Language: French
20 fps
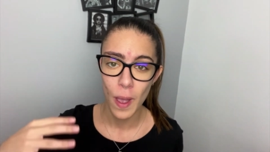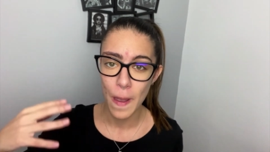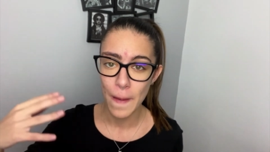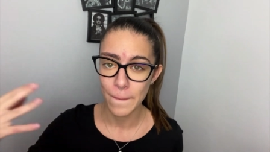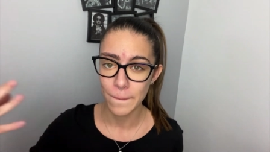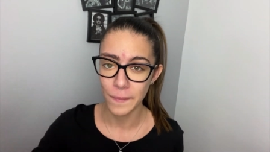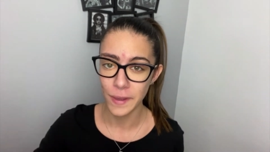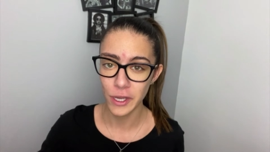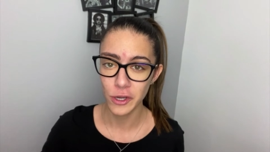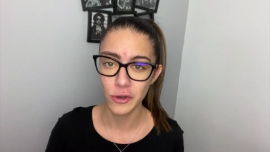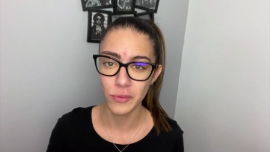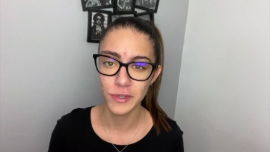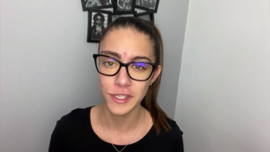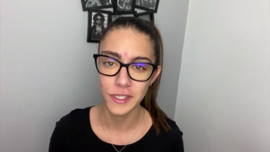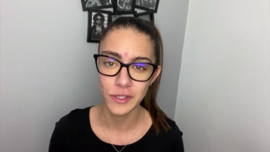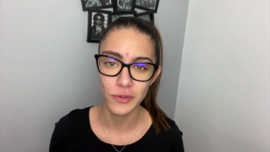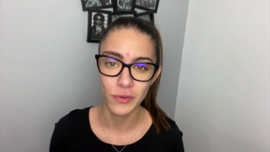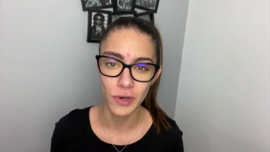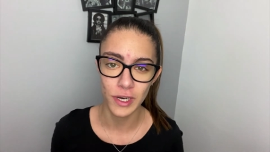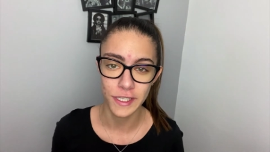mes
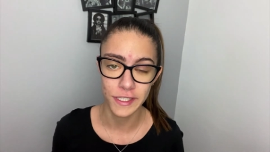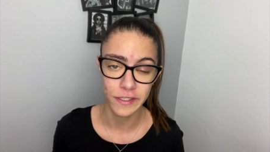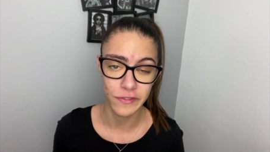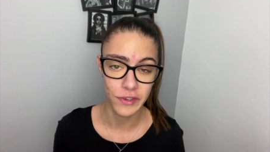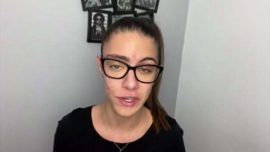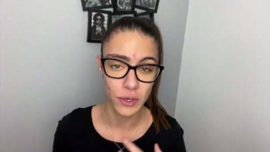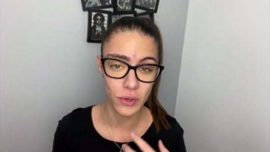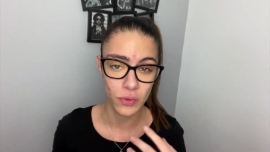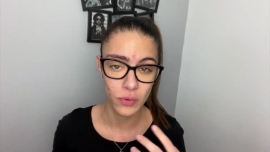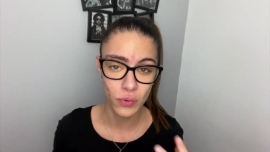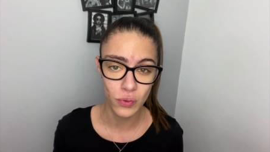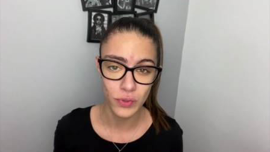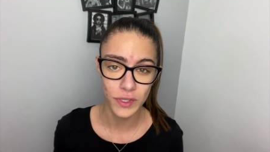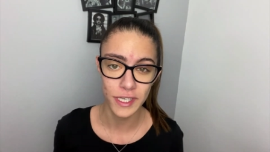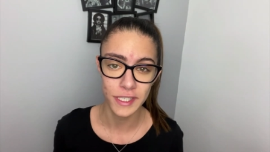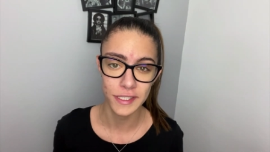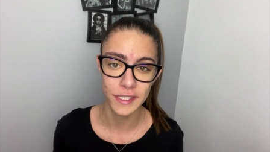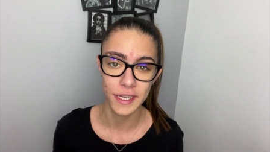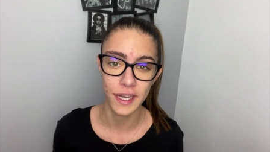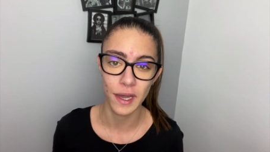commissions, les différents comptes
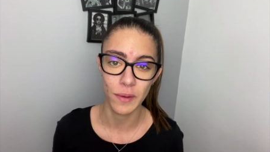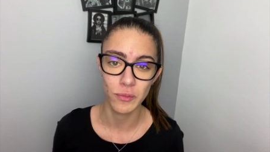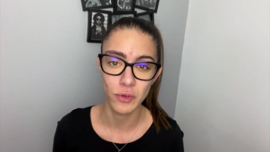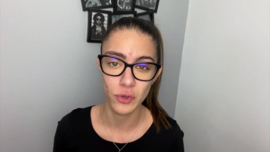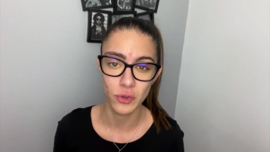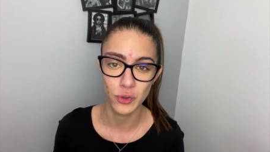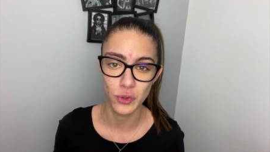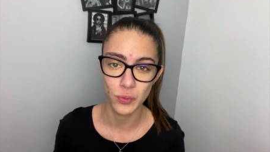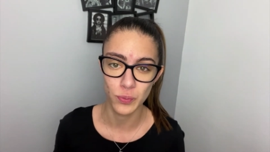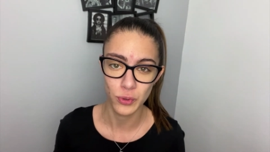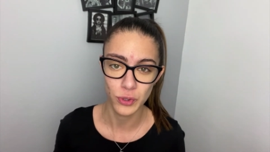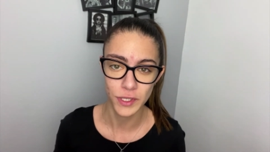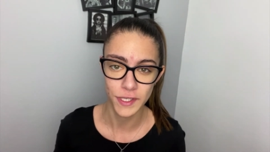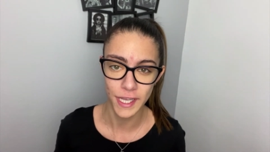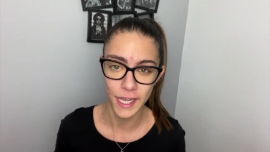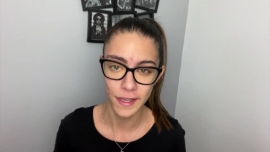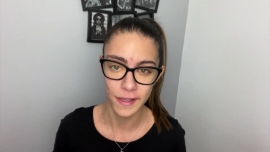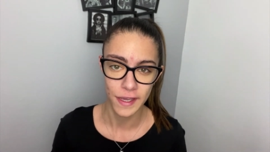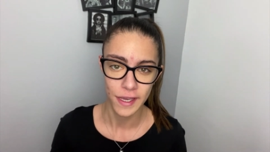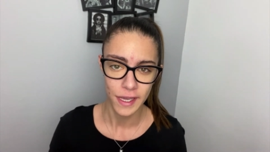Instagram que je possède